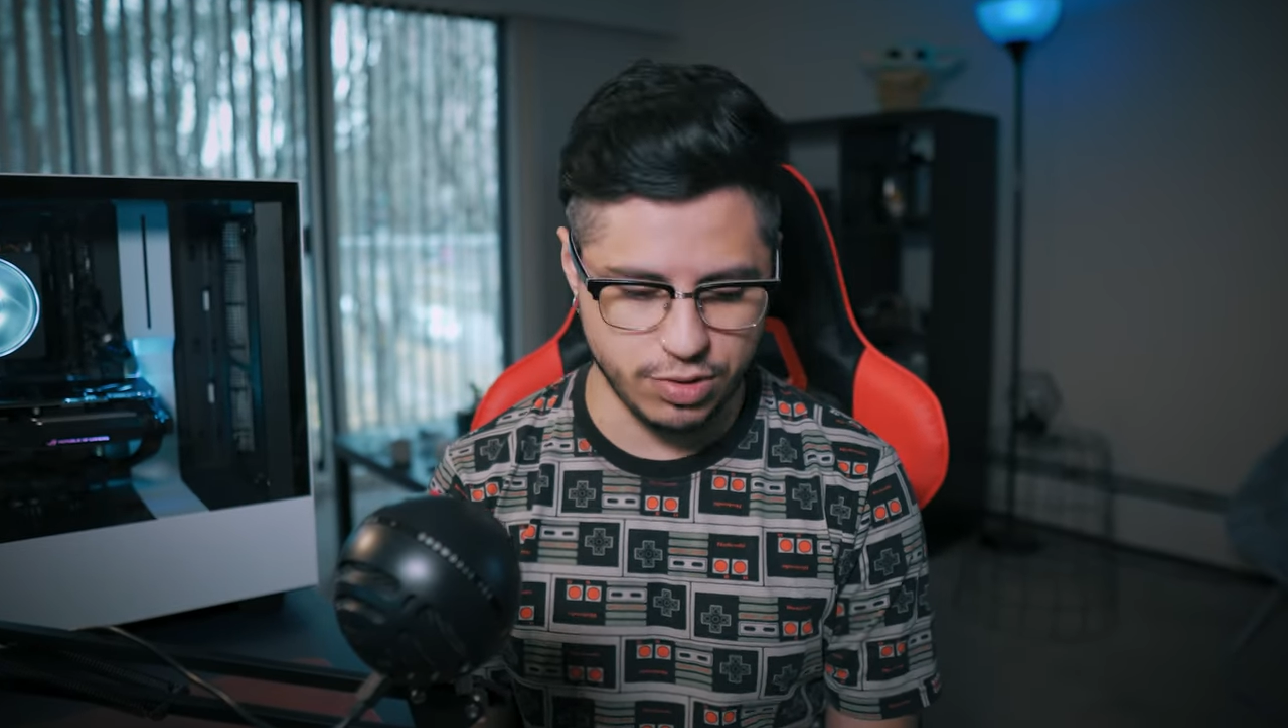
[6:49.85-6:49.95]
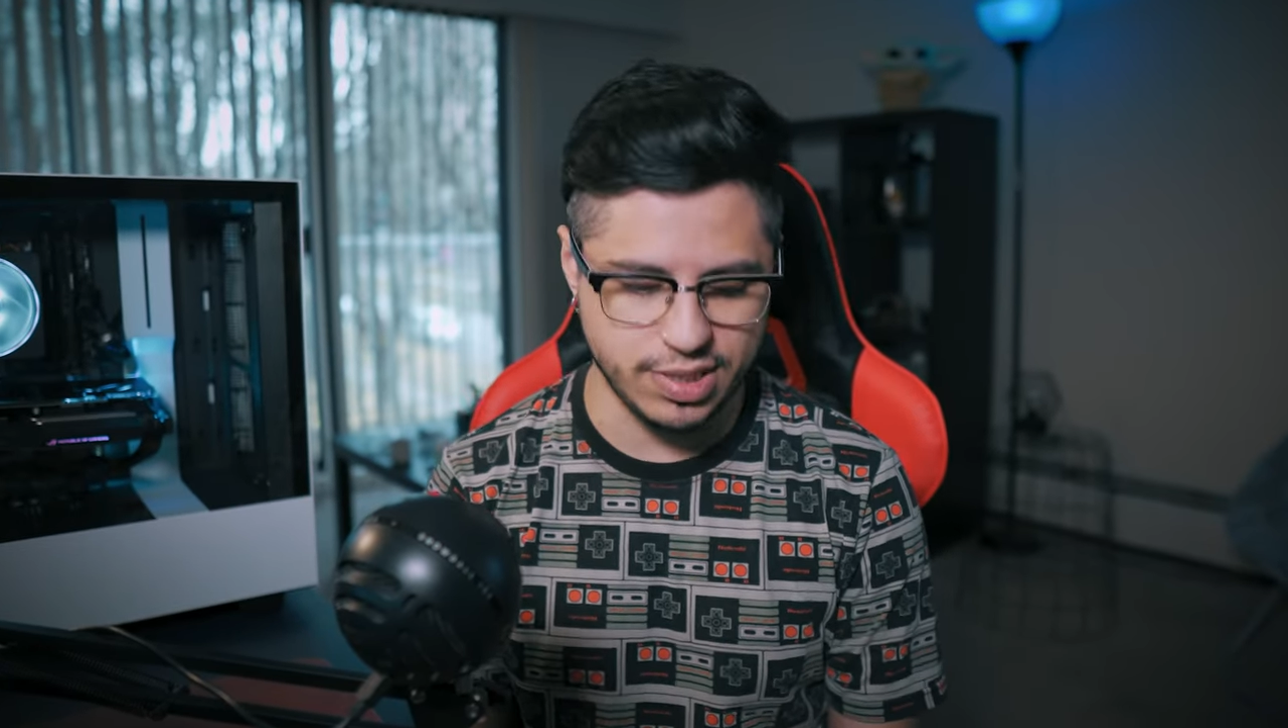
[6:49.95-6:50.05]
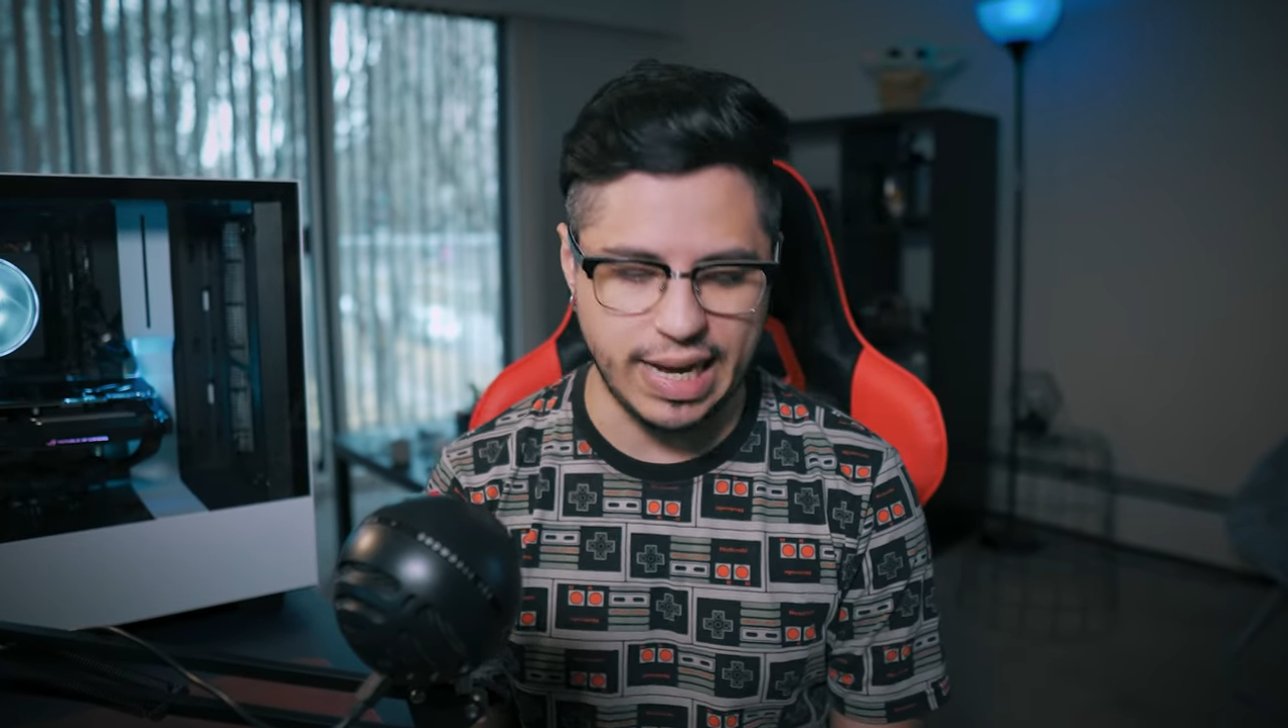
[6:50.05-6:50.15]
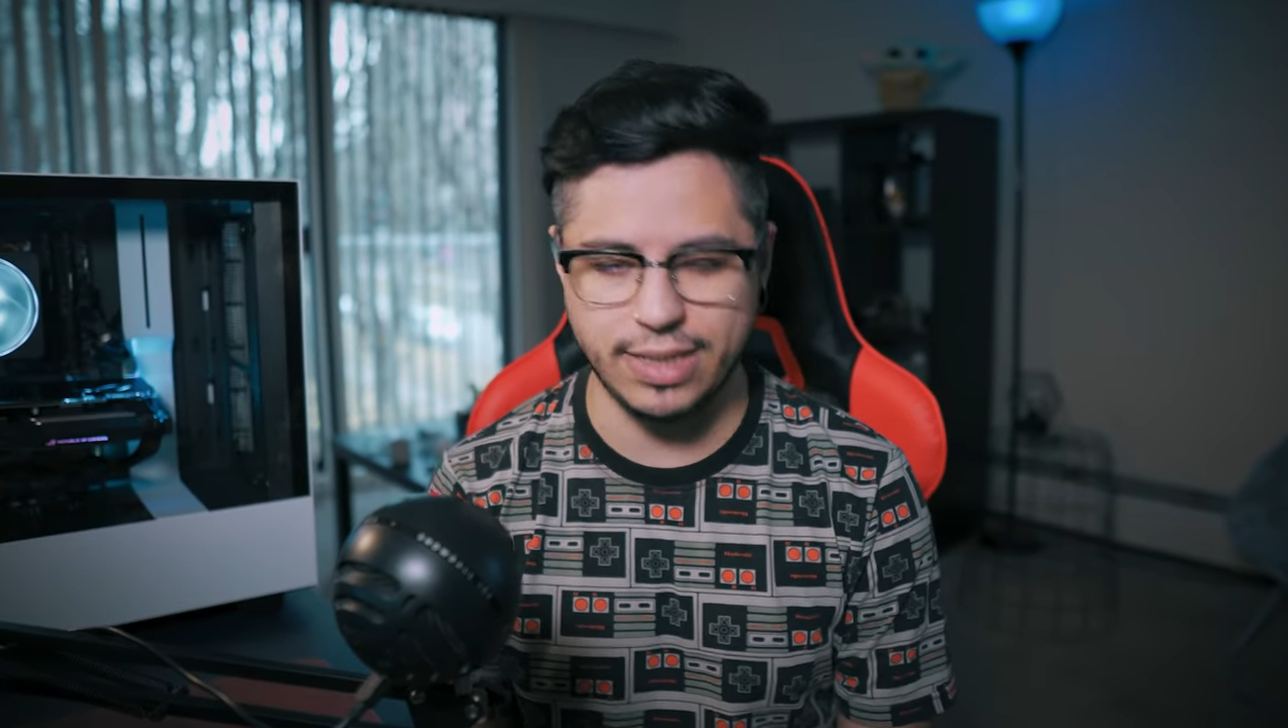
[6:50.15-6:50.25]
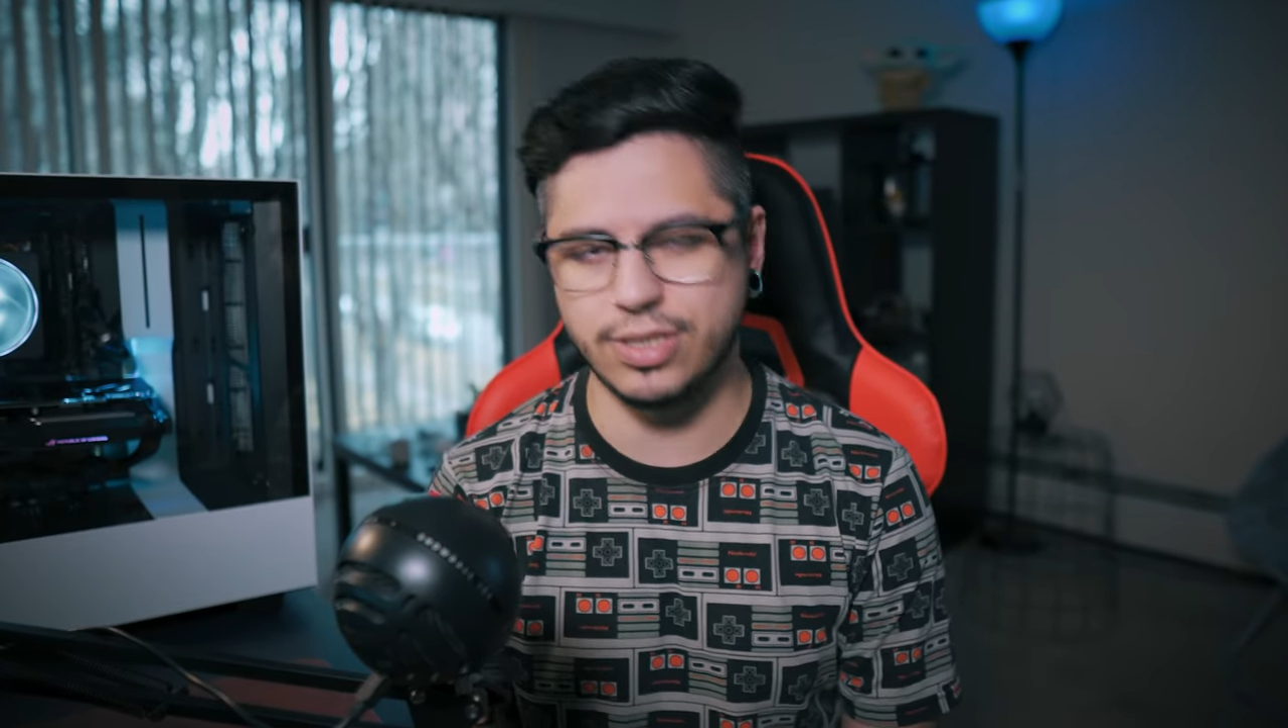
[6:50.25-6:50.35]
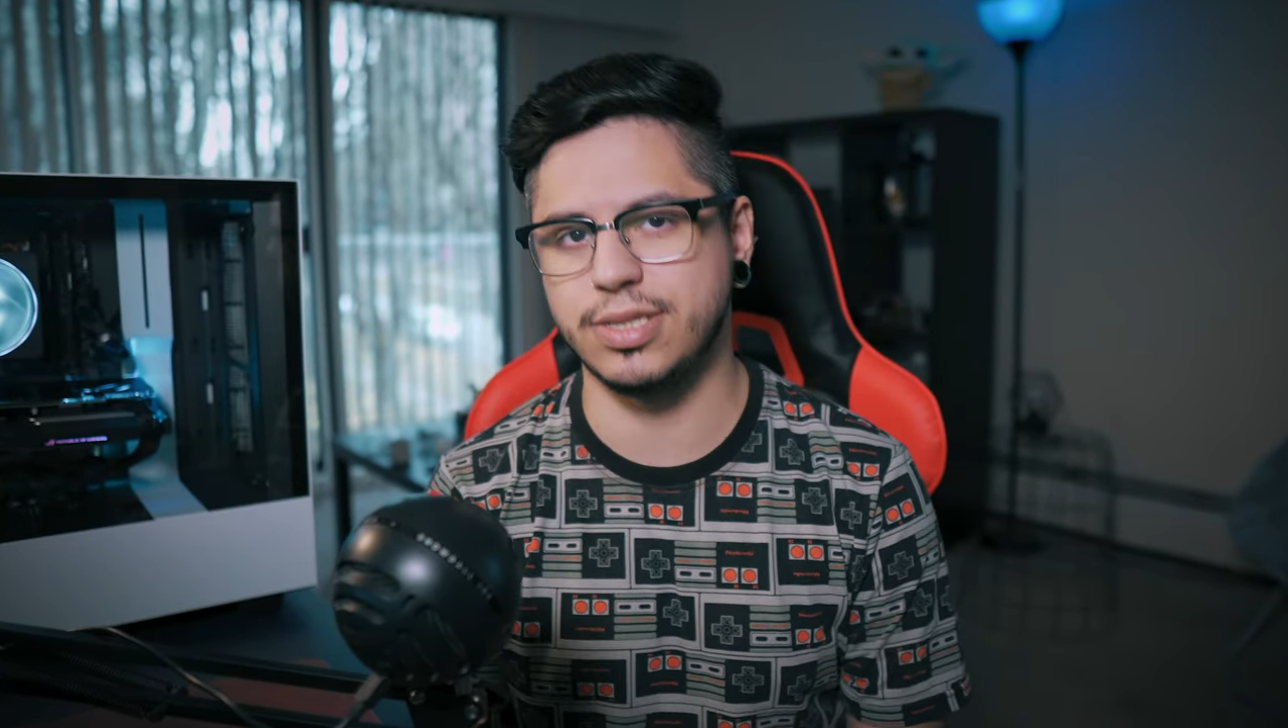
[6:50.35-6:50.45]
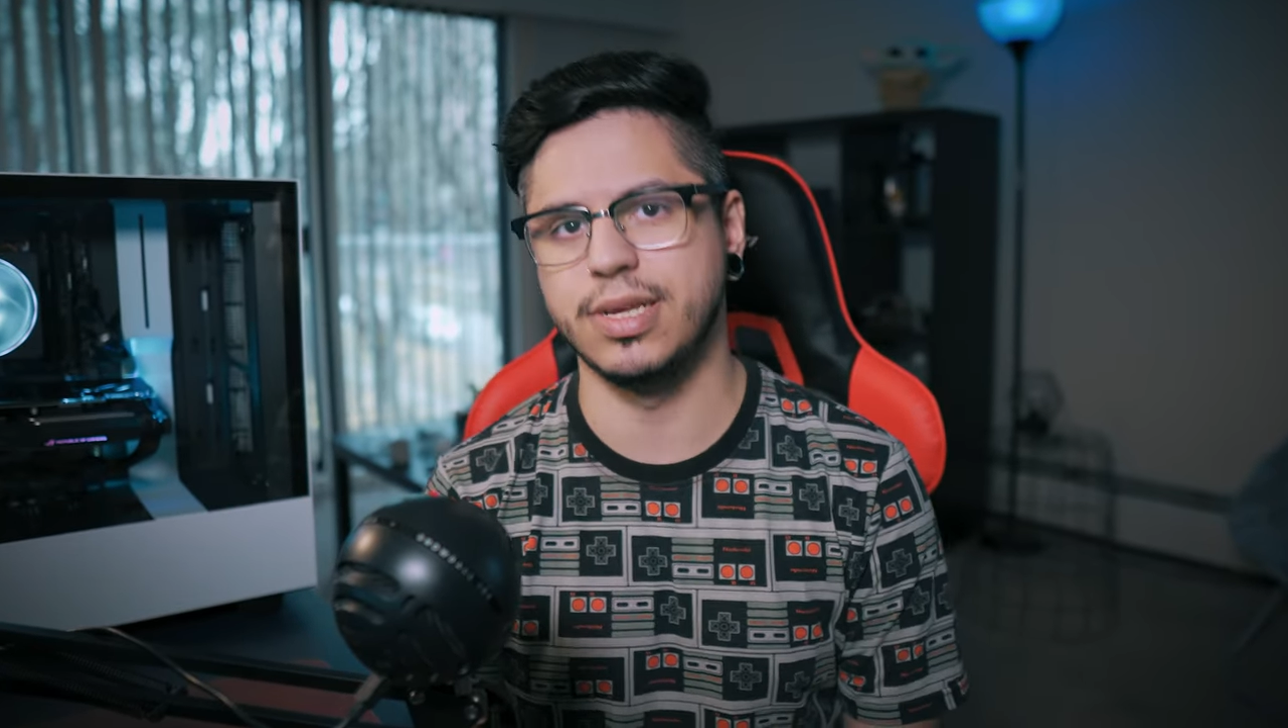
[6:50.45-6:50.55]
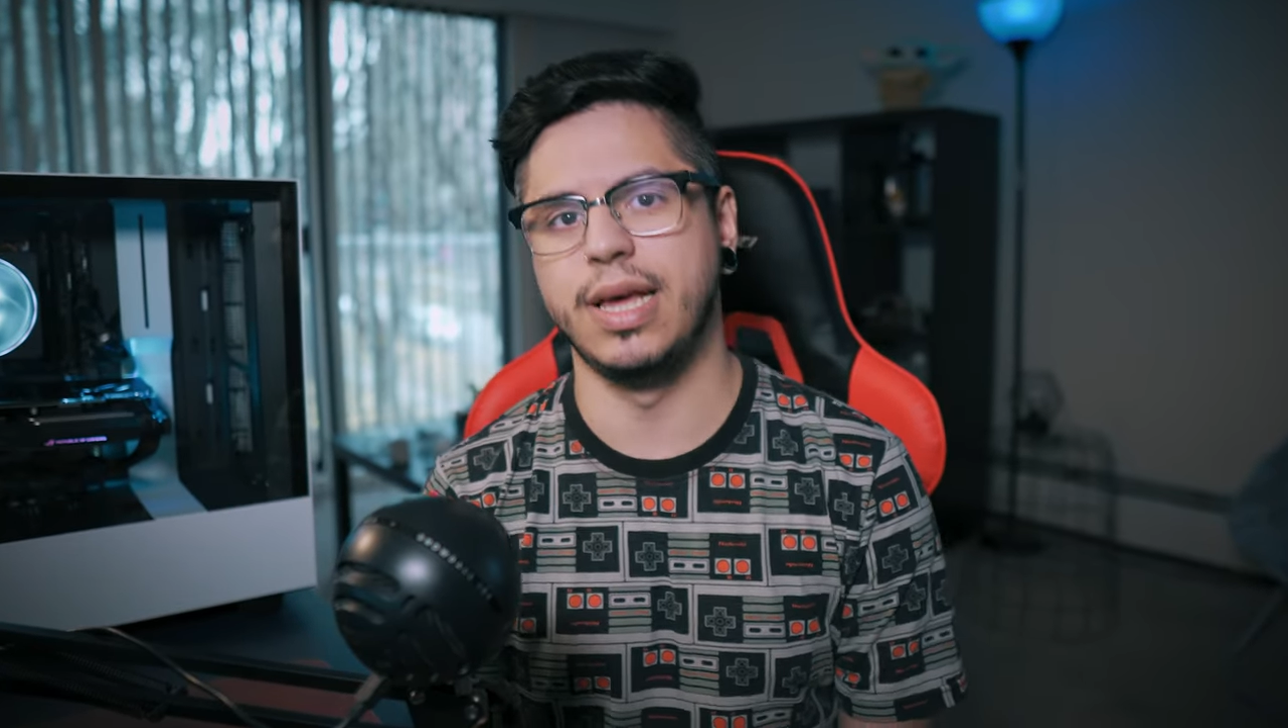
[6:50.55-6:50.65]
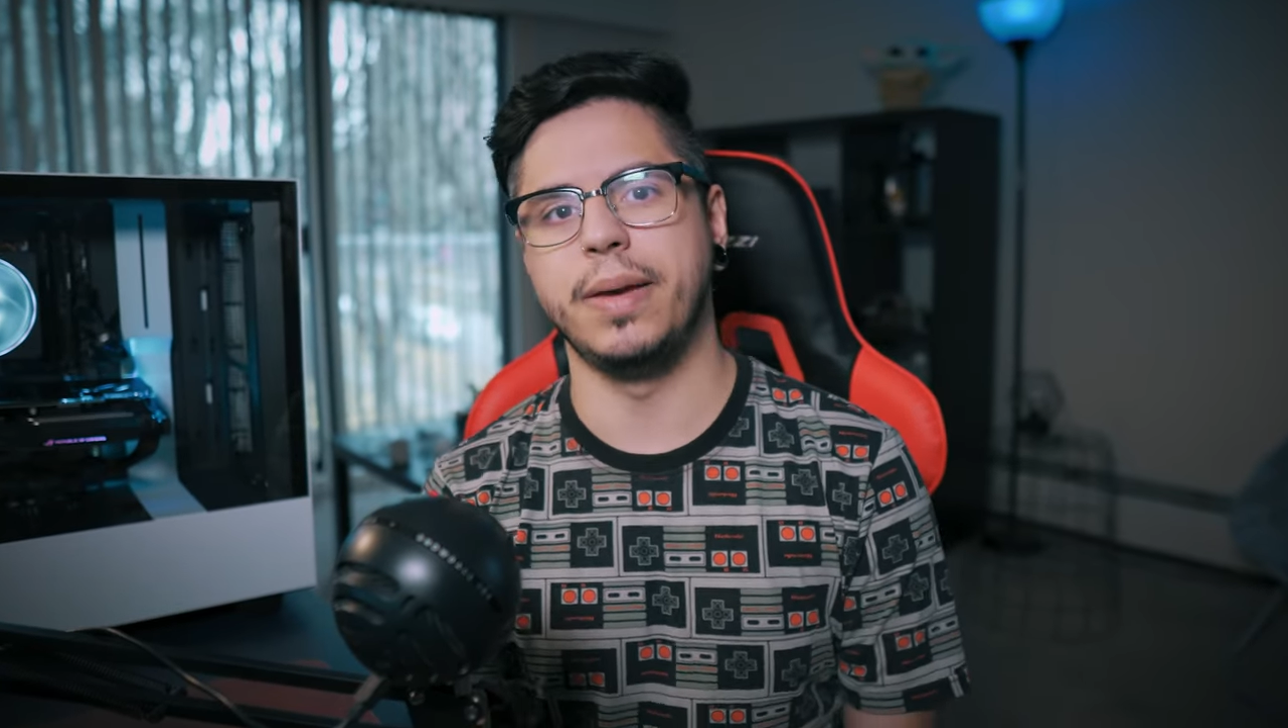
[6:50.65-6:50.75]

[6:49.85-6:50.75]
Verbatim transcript: sites